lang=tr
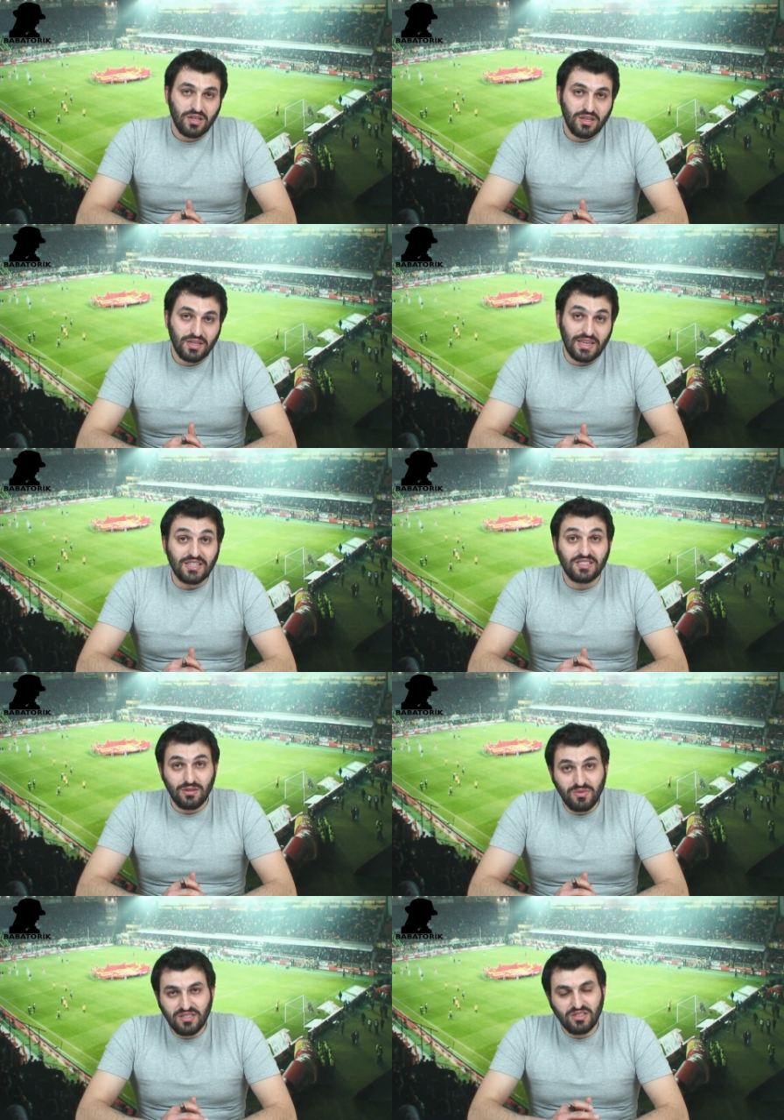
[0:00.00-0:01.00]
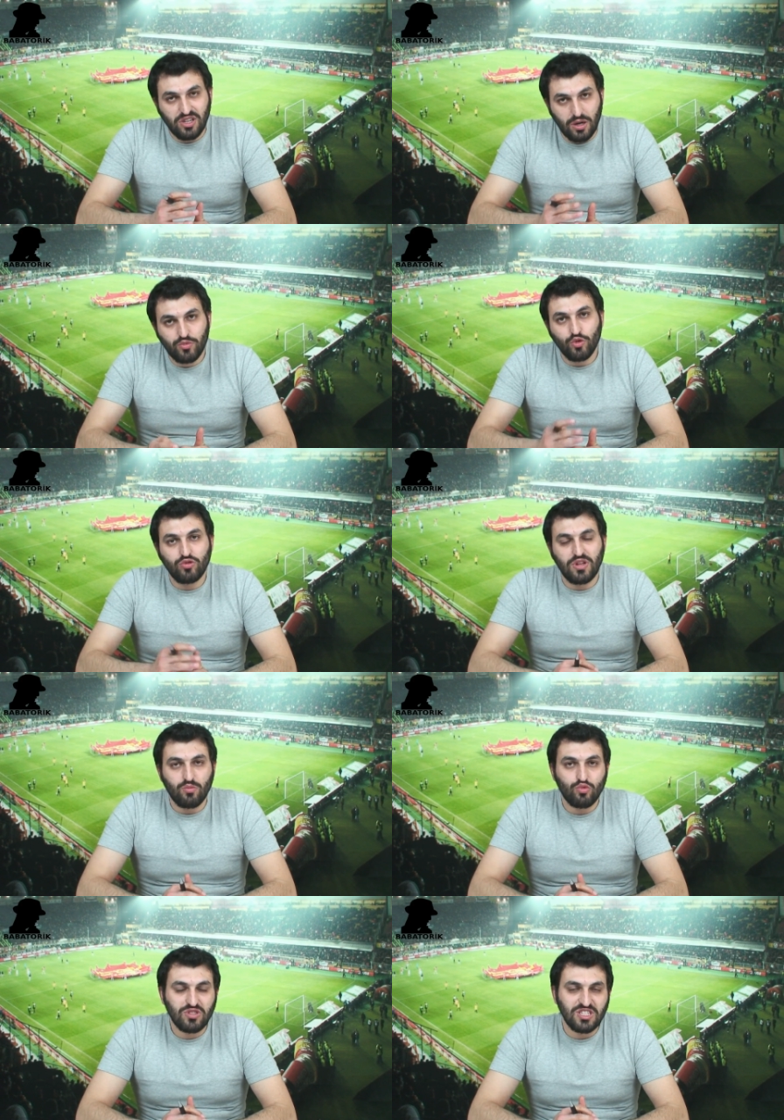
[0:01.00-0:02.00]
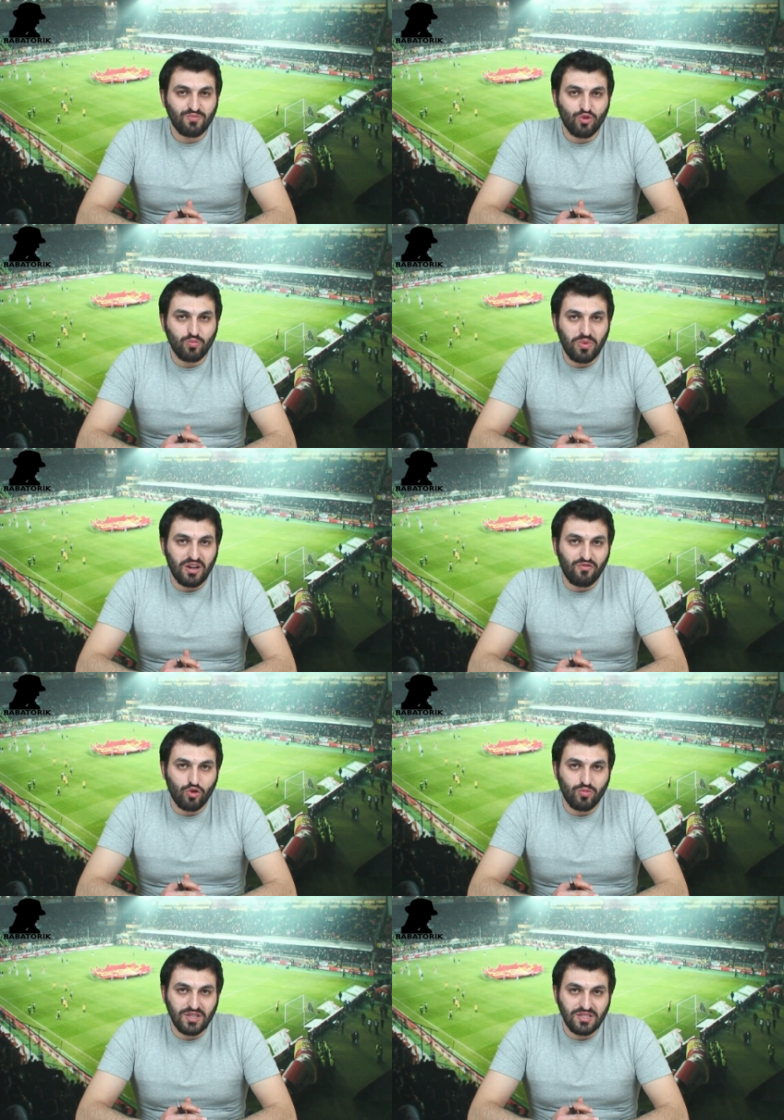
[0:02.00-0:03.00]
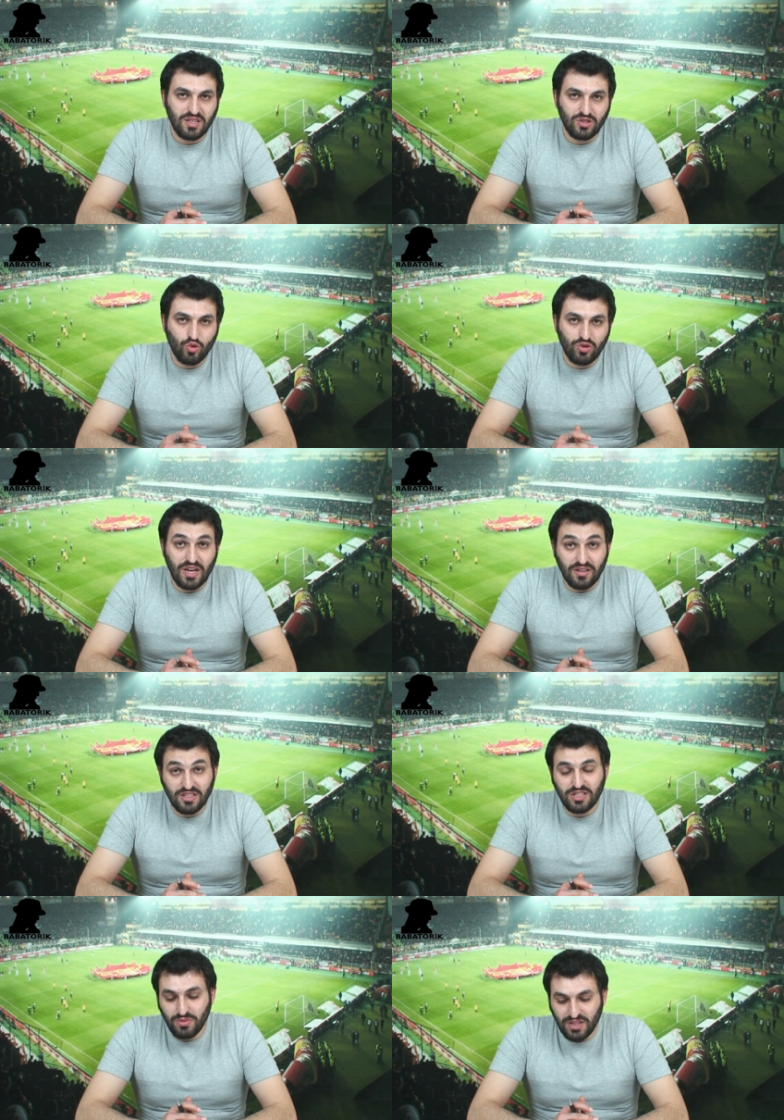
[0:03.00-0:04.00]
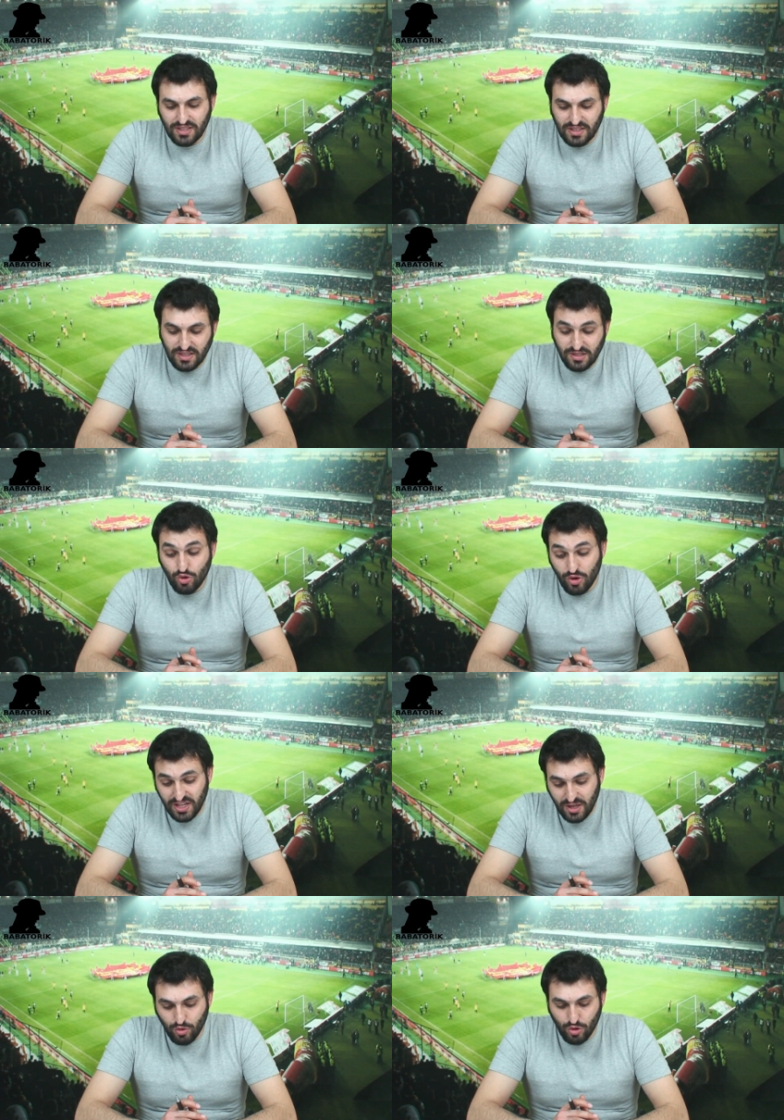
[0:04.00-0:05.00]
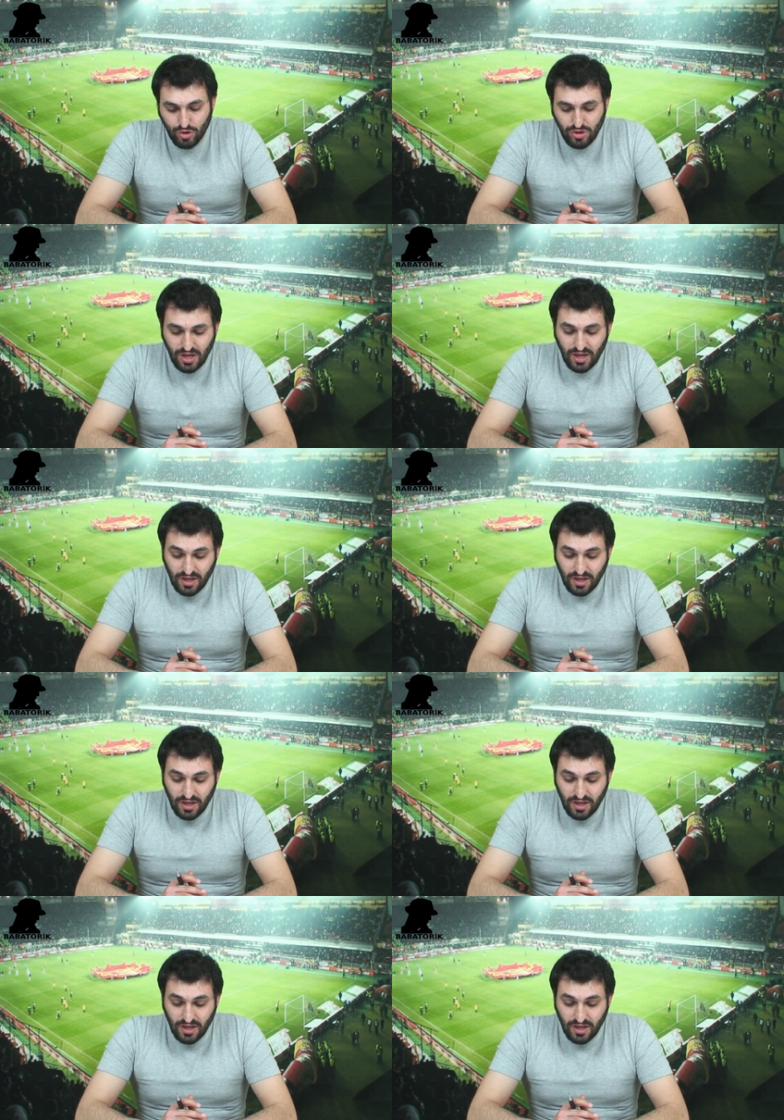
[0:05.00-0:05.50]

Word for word: e, geçtiğimiz yıl şampiyon olan Bursa Spor'un performansına çok yaklaşabildiklerini söyleyemiyoruz.